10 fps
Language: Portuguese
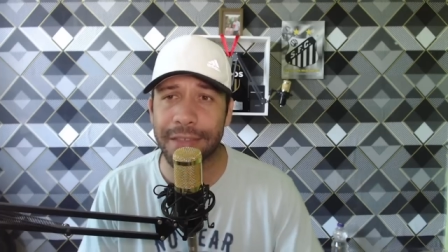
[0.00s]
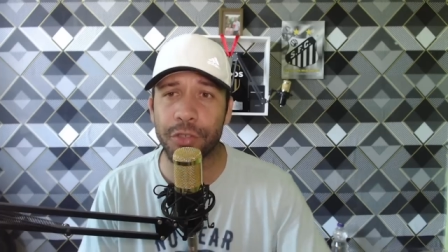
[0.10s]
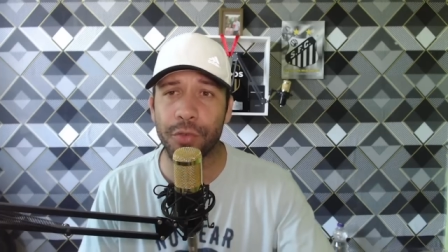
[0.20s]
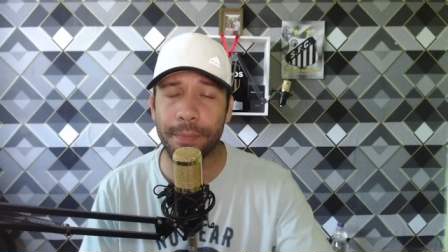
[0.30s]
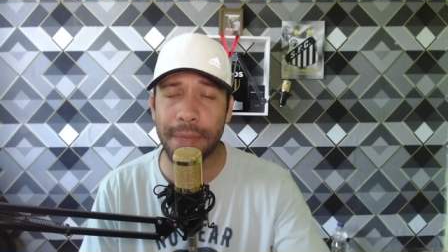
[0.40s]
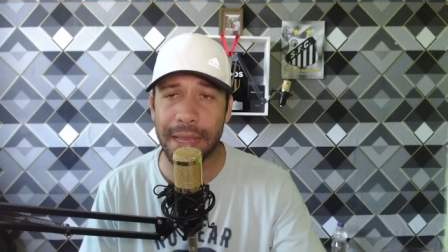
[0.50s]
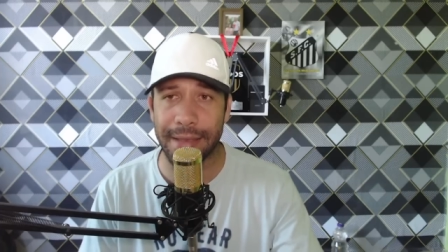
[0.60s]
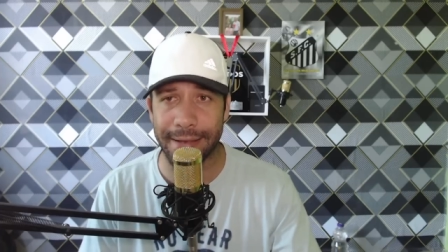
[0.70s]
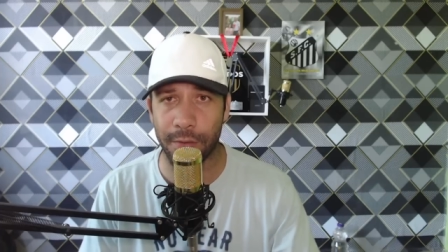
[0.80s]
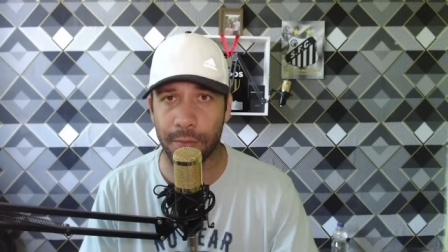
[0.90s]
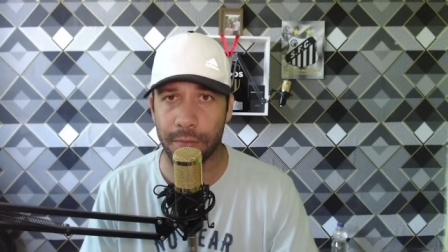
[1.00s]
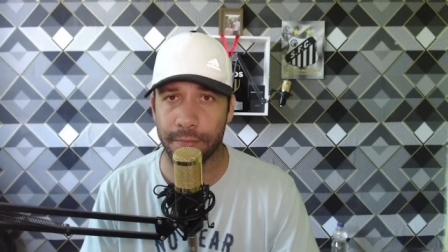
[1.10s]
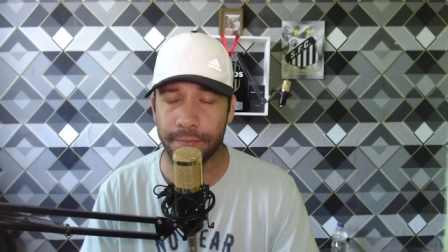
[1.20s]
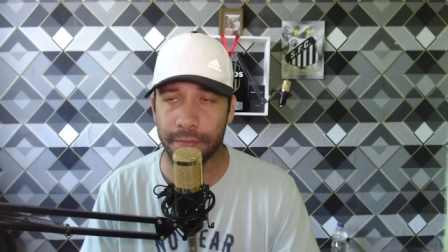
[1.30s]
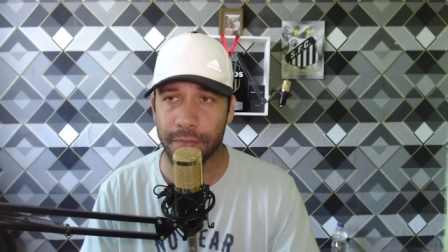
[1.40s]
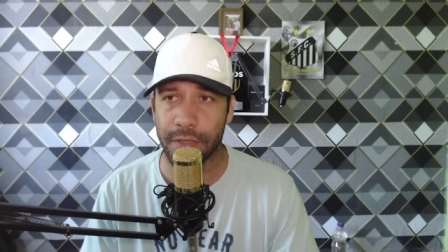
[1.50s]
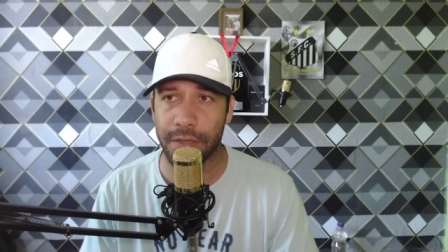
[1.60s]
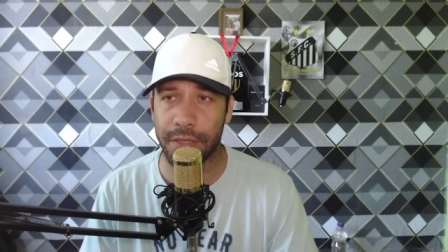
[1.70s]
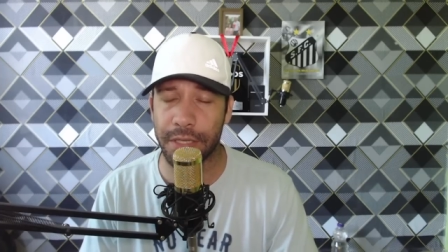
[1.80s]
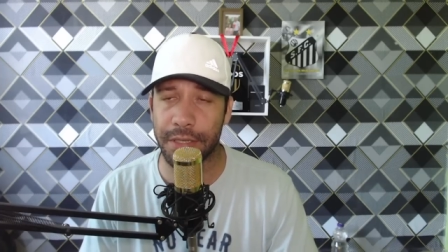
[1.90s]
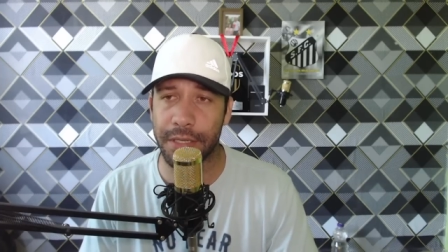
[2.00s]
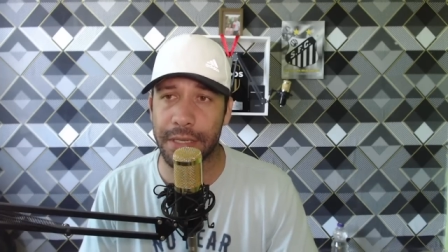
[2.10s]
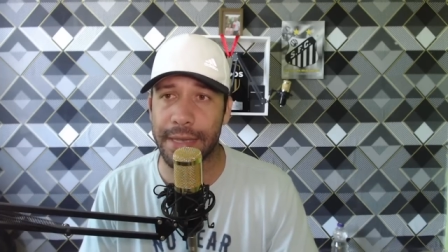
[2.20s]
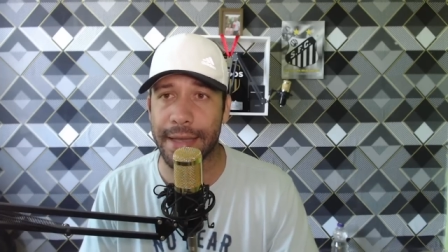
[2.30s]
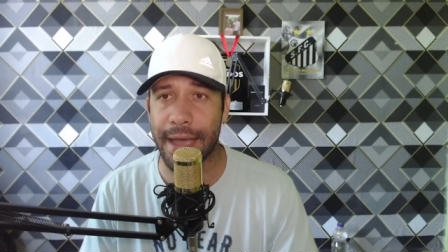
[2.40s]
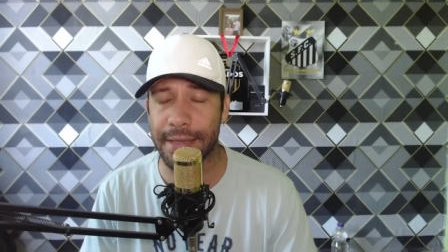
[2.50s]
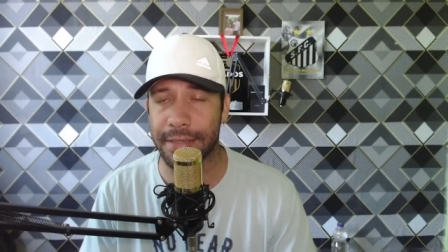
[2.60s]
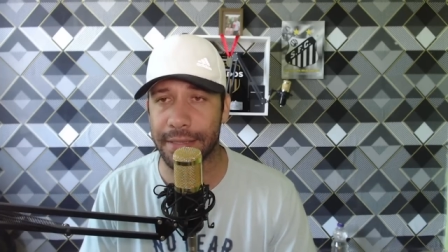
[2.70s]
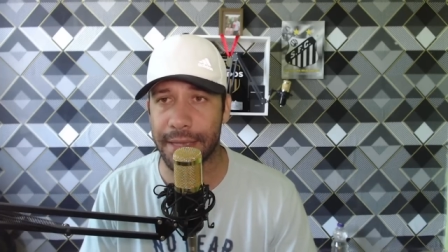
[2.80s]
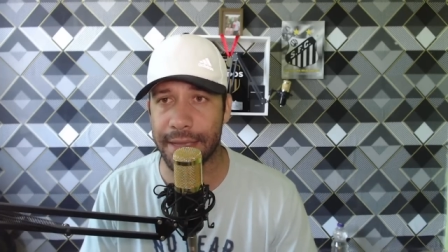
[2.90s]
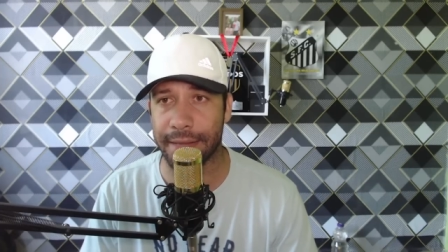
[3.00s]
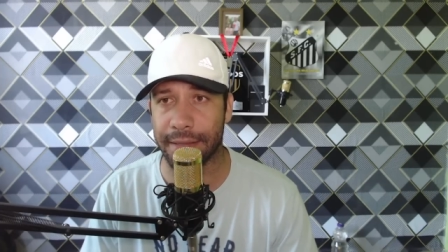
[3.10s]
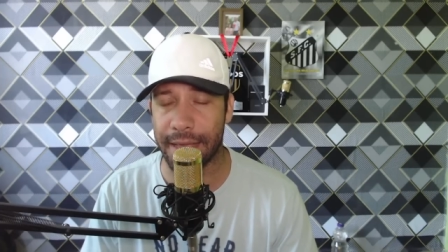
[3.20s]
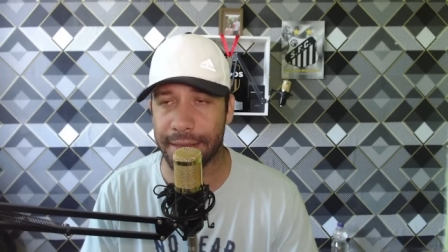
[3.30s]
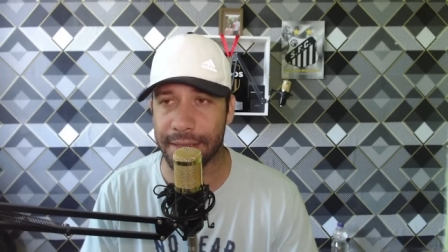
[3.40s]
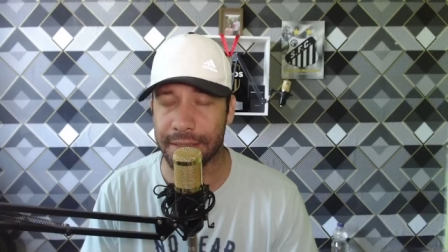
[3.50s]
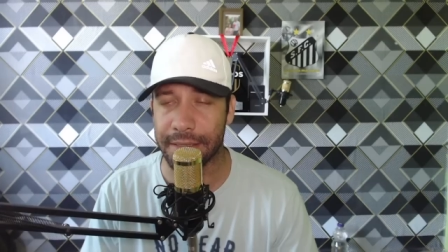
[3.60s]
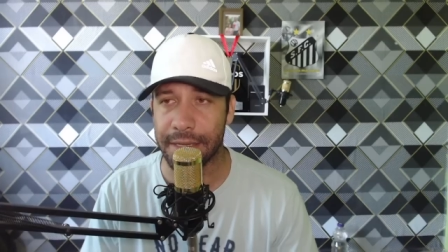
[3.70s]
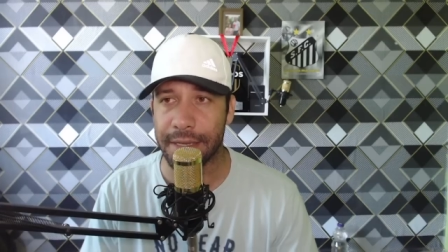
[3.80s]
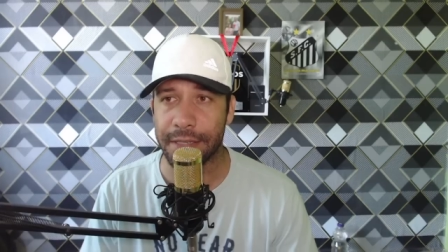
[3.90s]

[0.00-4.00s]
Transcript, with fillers: de um bilhão de, de reais em atletas